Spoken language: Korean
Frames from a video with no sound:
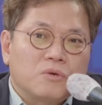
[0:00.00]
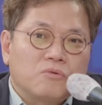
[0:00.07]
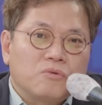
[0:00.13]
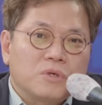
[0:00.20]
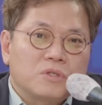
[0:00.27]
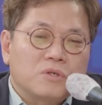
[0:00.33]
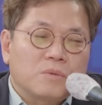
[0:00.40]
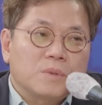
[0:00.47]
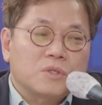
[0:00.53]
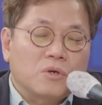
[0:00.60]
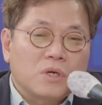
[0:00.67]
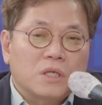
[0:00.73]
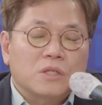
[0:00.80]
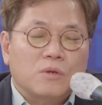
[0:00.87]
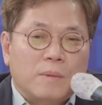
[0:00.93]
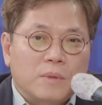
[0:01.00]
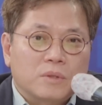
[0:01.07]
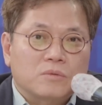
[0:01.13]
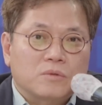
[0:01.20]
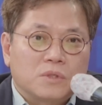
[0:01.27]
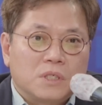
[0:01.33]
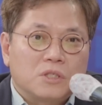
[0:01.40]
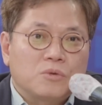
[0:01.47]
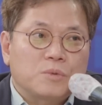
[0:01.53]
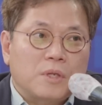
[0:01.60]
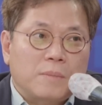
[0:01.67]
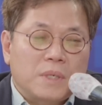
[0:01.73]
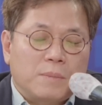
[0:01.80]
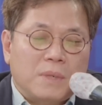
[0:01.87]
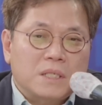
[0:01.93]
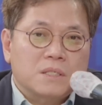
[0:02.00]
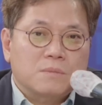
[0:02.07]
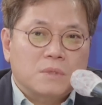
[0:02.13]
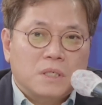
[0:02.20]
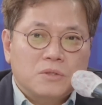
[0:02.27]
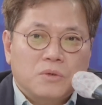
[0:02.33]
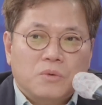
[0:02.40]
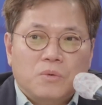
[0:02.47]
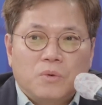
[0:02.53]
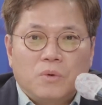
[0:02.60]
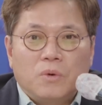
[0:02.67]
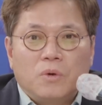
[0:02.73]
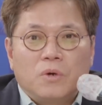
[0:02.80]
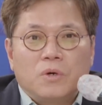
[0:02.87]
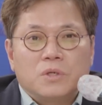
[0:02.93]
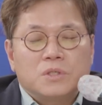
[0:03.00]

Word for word: 연구원이 처음에 저희한테도 아마 그 인터뷰 도 한번 말씀을 하셨고 네.